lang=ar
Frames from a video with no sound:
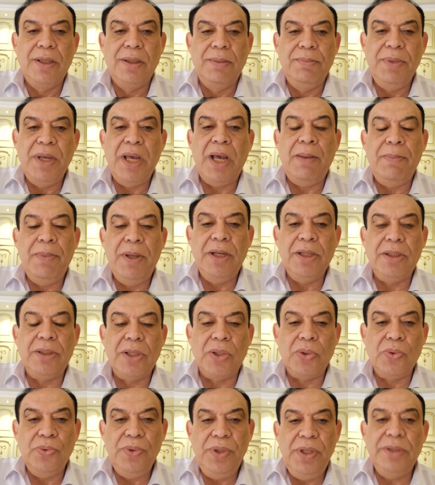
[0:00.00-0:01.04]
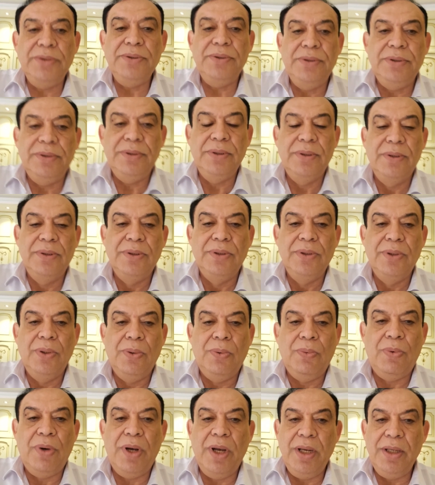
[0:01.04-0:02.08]
بأعمال التطوير
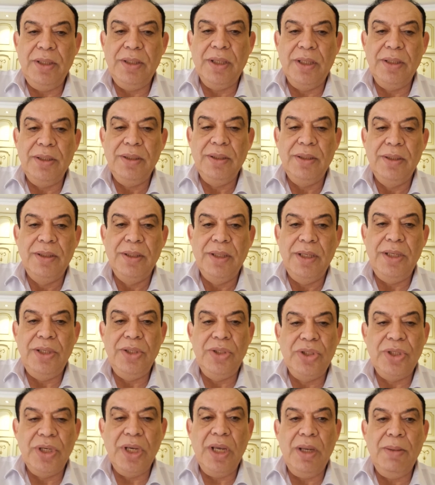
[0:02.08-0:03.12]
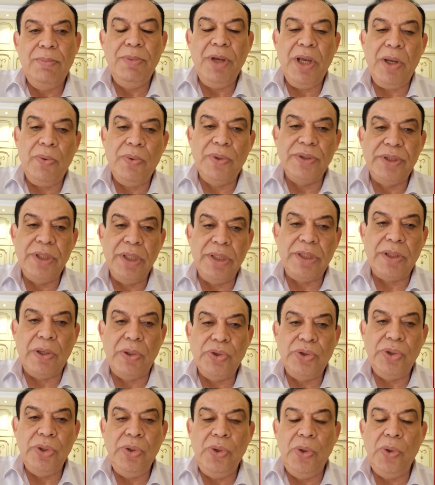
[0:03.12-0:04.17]
وأيضا إنشاء محور
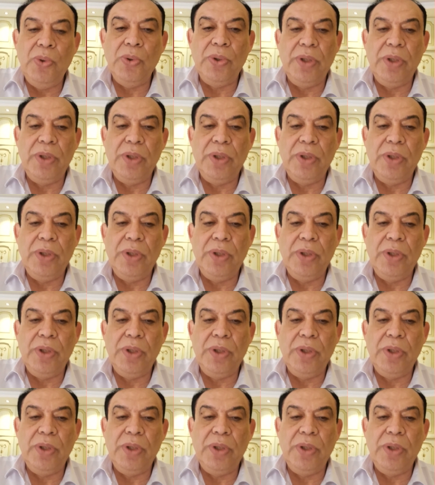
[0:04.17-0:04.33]
26 يوليو